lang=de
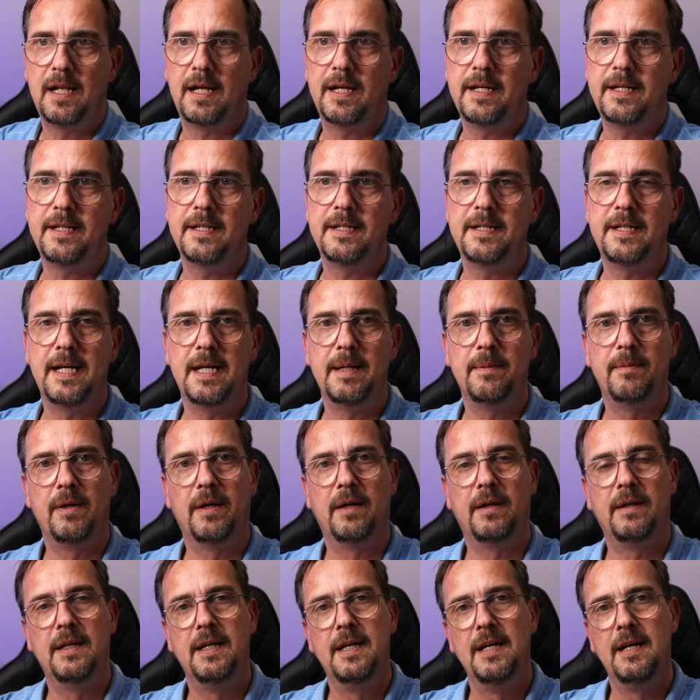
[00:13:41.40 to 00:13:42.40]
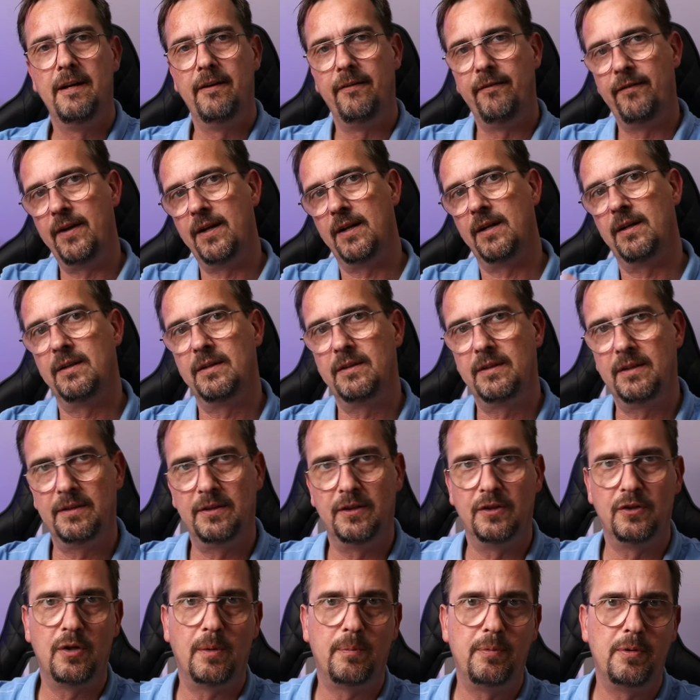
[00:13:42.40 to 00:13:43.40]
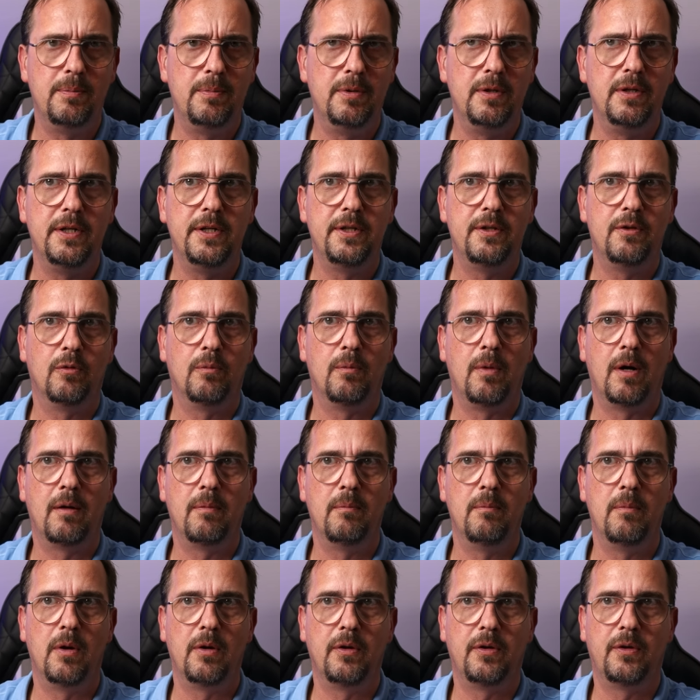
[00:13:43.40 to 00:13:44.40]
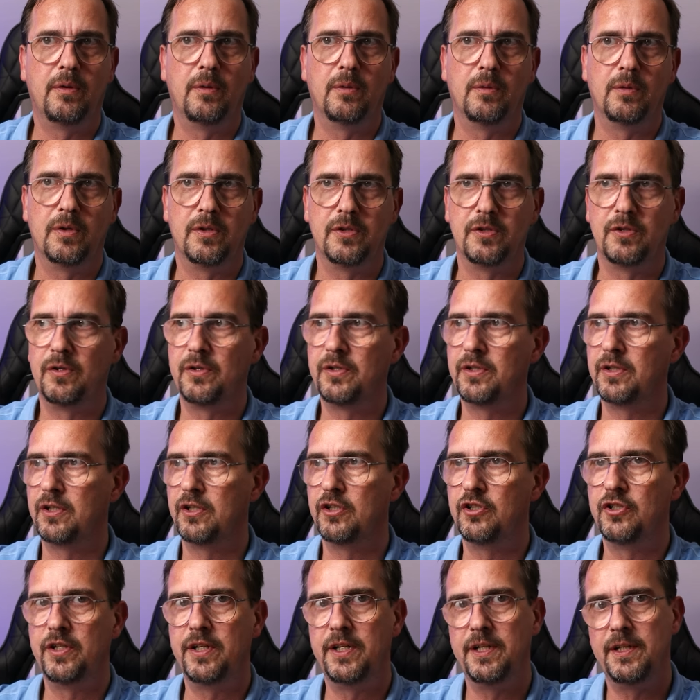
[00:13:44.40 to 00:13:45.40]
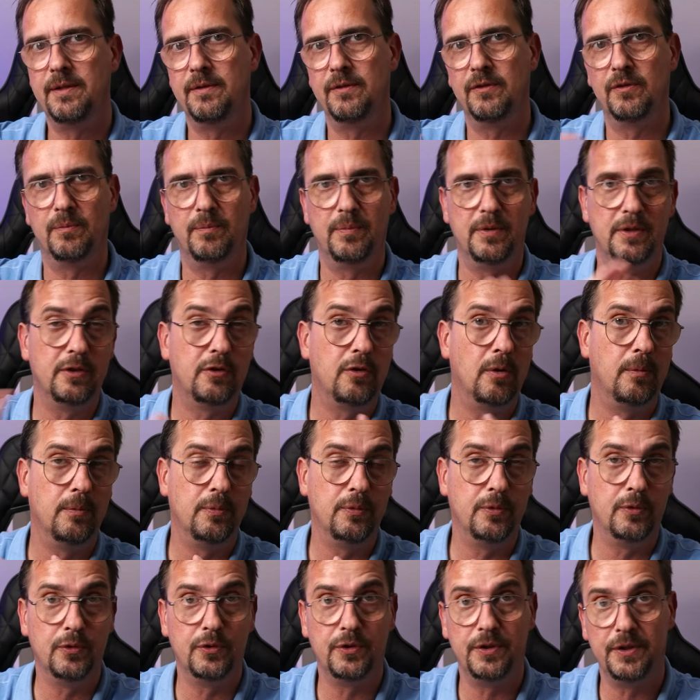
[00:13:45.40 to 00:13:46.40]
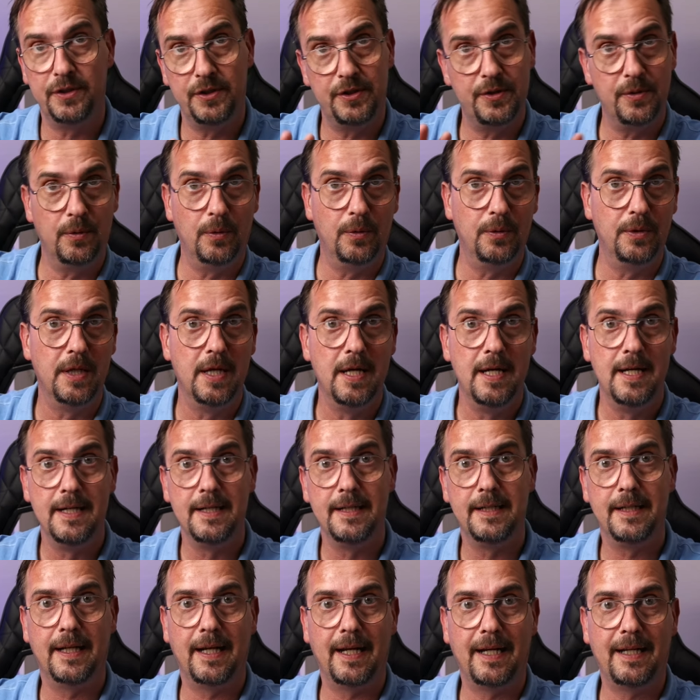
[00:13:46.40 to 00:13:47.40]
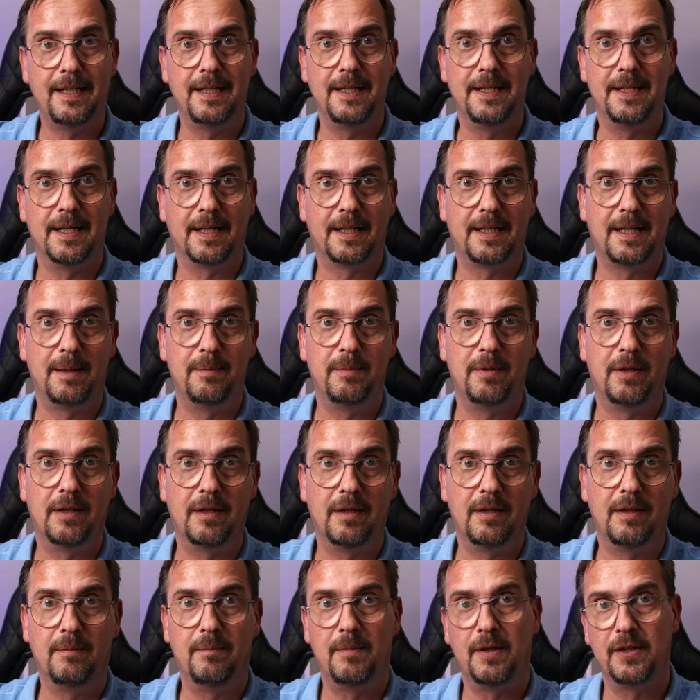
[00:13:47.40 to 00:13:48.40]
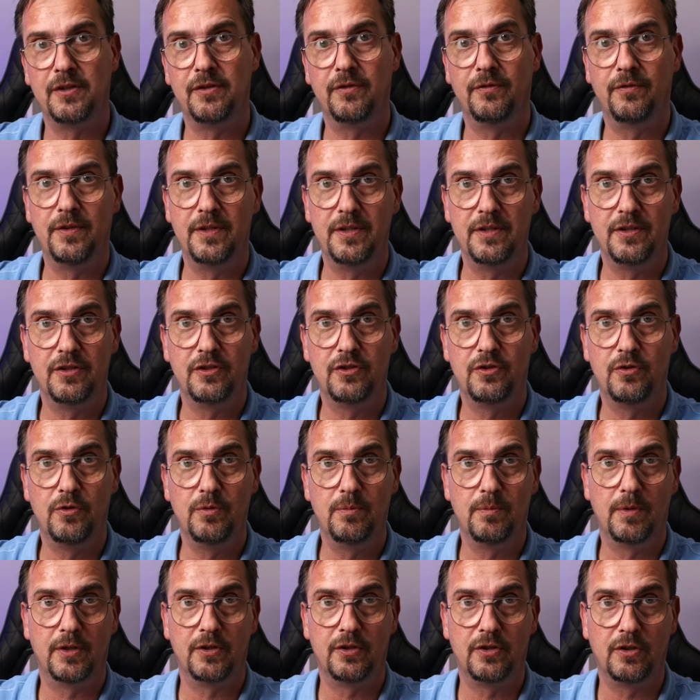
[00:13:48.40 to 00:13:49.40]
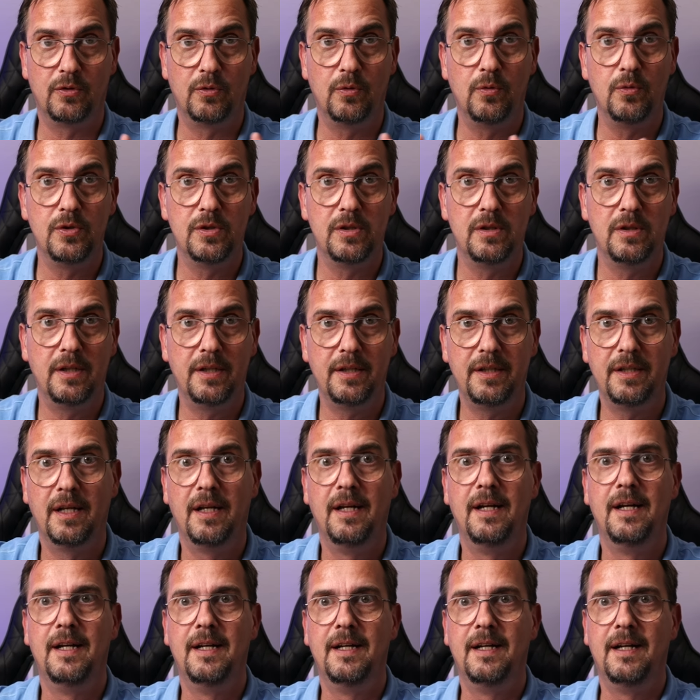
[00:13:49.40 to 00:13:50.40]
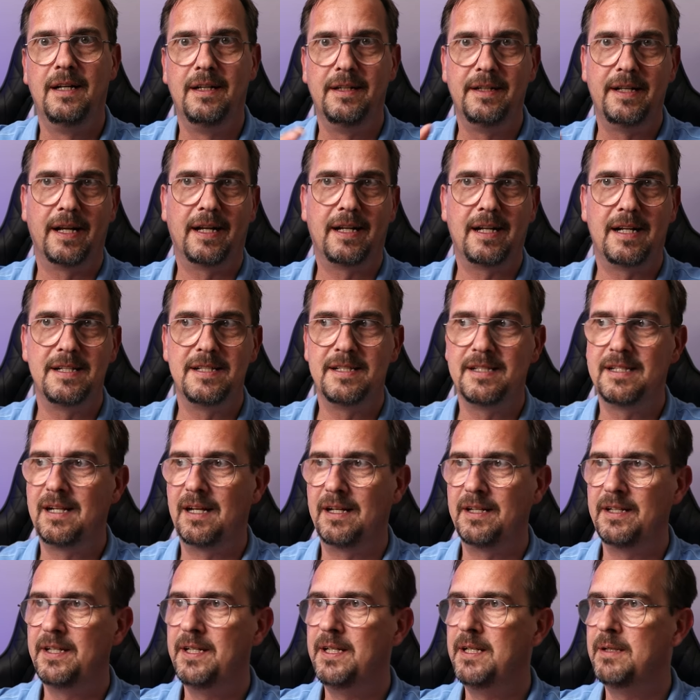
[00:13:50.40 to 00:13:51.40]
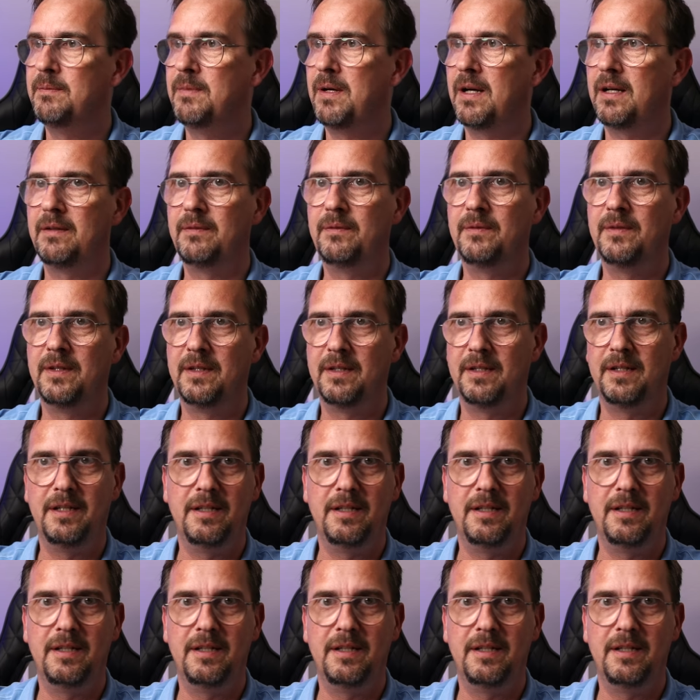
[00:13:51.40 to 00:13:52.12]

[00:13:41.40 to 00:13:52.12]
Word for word: gleiche Thema. Wer eine Doppelbelichtung machen möchte oder solche Geschichten, Bildkomposition direkt in der Kamera. Manche finden es schön, manche gruselig. Der kann es gleich hier machen.